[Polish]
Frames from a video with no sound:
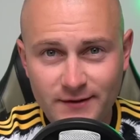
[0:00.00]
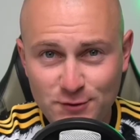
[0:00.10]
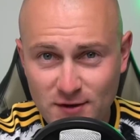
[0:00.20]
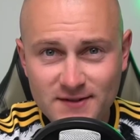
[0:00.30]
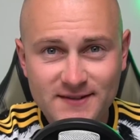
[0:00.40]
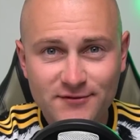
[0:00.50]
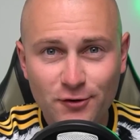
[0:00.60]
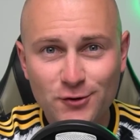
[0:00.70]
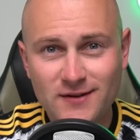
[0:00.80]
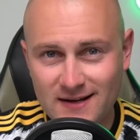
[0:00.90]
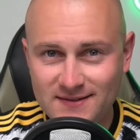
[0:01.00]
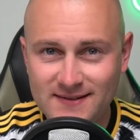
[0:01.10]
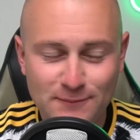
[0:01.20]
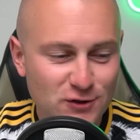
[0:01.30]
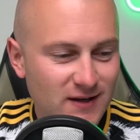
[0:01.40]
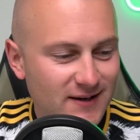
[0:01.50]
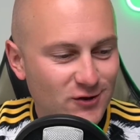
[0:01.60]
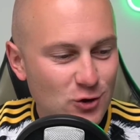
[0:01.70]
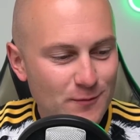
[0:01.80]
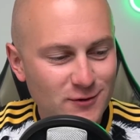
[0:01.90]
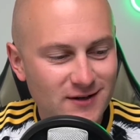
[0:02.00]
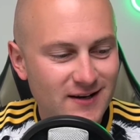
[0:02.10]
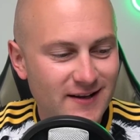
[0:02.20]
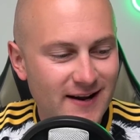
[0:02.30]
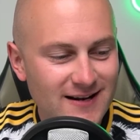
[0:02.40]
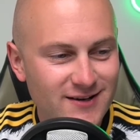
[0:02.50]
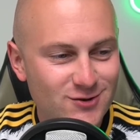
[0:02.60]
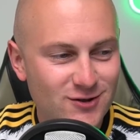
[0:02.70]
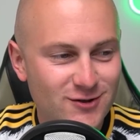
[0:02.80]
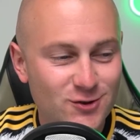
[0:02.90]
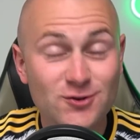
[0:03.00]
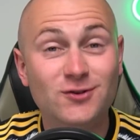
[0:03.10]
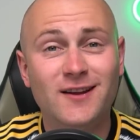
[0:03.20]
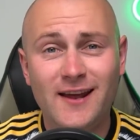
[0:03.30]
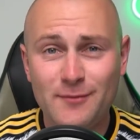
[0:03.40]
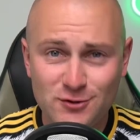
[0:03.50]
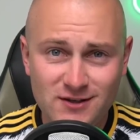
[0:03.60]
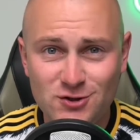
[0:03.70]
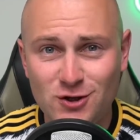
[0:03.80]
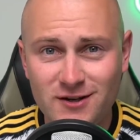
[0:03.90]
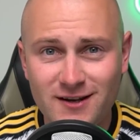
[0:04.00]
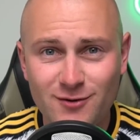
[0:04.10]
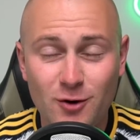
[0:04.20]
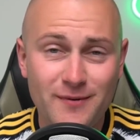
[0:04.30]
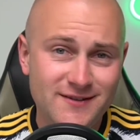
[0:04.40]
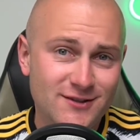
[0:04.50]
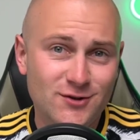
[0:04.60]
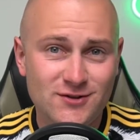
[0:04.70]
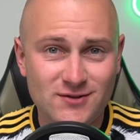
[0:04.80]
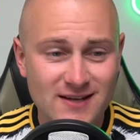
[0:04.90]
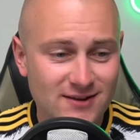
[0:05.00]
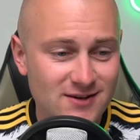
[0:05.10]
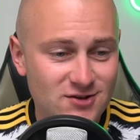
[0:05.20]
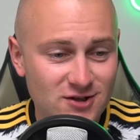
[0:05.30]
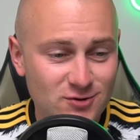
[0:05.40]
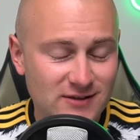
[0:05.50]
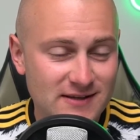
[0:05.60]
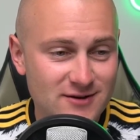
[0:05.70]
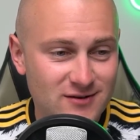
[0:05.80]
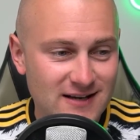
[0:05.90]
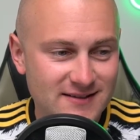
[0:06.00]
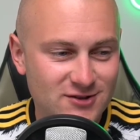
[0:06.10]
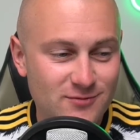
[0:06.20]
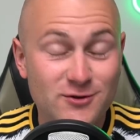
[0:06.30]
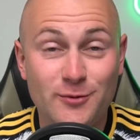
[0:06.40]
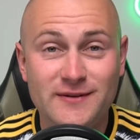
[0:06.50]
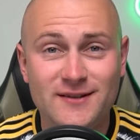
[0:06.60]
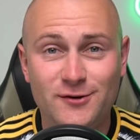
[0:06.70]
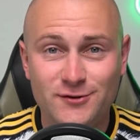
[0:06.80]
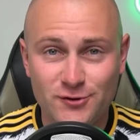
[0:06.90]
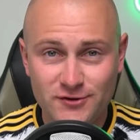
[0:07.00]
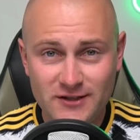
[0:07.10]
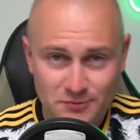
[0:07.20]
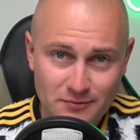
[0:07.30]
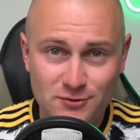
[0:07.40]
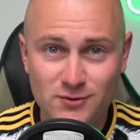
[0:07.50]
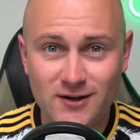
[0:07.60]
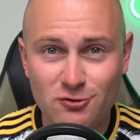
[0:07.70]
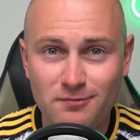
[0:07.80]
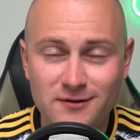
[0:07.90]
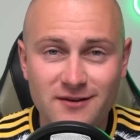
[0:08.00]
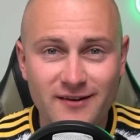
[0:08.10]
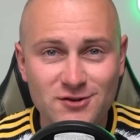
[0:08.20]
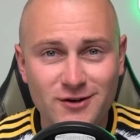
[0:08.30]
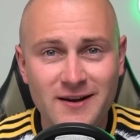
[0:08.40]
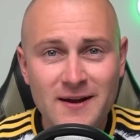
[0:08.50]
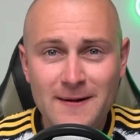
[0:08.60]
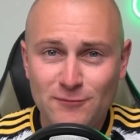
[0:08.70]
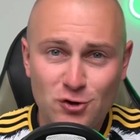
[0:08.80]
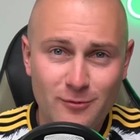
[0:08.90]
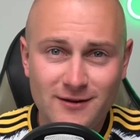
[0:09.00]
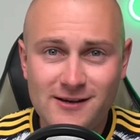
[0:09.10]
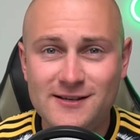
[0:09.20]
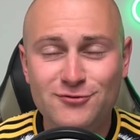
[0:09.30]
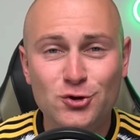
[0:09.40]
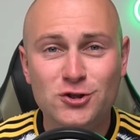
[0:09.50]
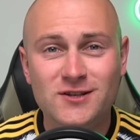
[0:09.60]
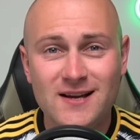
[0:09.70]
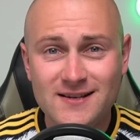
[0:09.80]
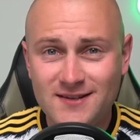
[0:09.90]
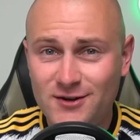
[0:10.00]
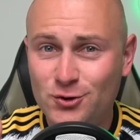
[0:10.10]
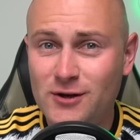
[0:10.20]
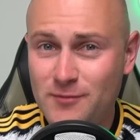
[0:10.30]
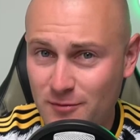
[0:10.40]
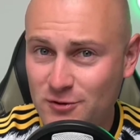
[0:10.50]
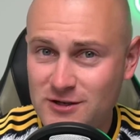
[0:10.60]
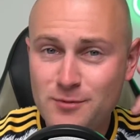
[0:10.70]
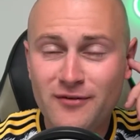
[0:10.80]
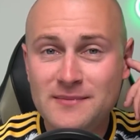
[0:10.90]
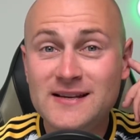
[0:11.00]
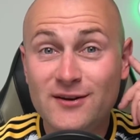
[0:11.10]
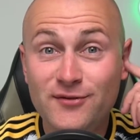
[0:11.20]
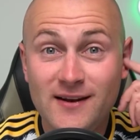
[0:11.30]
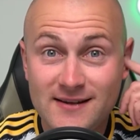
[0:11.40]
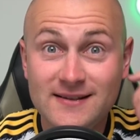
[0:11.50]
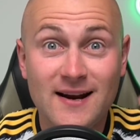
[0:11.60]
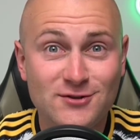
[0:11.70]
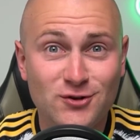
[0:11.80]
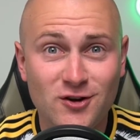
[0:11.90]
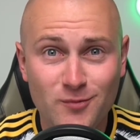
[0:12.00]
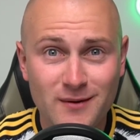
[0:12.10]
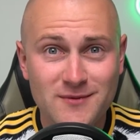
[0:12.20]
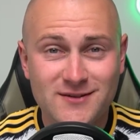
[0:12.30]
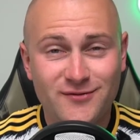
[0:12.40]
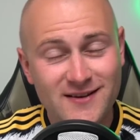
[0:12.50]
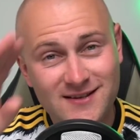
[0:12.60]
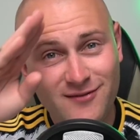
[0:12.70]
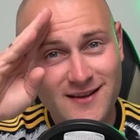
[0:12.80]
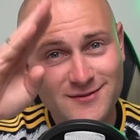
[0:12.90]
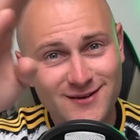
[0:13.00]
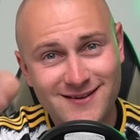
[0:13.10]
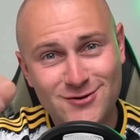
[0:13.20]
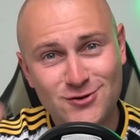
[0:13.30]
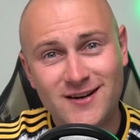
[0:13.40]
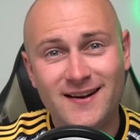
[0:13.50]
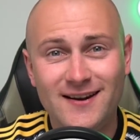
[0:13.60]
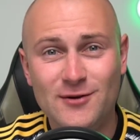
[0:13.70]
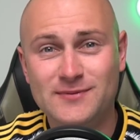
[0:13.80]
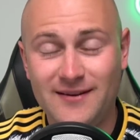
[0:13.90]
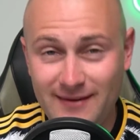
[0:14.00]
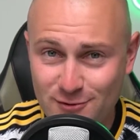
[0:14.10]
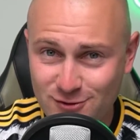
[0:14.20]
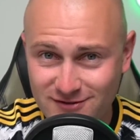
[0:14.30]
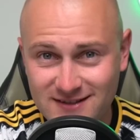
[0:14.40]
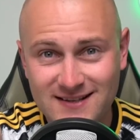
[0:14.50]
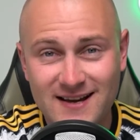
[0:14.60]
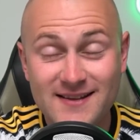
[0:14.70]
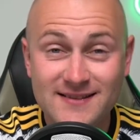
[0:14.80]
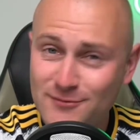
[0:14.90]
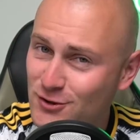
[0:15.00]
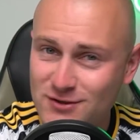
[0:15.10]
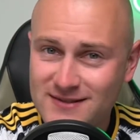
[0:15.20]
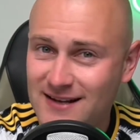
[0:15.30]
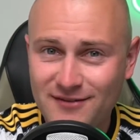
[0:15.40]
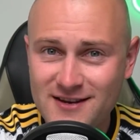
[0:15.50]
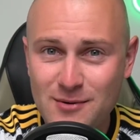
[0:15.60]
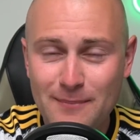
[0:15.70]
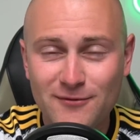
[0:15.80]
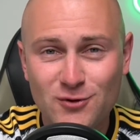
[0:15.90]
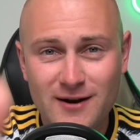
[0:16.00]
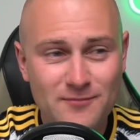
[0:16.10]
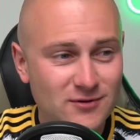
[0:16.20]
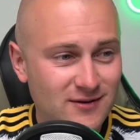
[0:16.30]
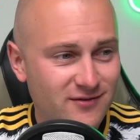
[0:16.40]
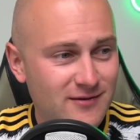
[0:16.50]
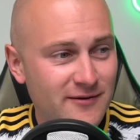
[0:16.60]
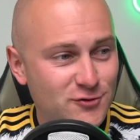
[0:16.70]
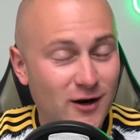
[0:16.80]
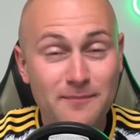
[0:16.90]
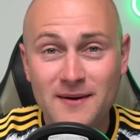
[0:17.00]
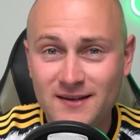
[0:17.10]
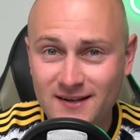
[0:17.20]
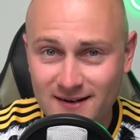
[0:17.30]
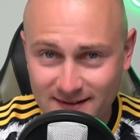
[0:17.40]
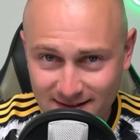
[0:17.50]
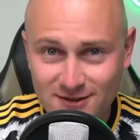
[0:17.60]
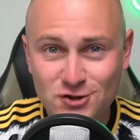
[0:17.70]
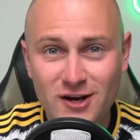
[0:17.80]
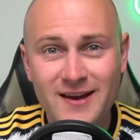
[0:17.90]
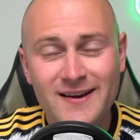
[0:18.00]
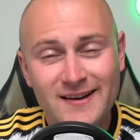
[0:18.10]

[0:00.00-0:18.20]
Jest zwrot kasy za przegrany kupon i generalnie jeżeli chodzi o te najmocniejsze ligi europejskie to jest ostatni dzień, ostatnia okazja, żeby sobie z tego skorzystać. Po prostu jak kupon nie wejdzie, no to Betclick zwróci Ci kasę i o tej promocji powiem za chwilę. Zaraz o niej opowiem nieco więcej. Witam serdecznie na kanale Obstawiam. Oczywiście zachęcam do zostawienia łapy w górę pod tym filmem. Wczoraj pięknie kliknęliście.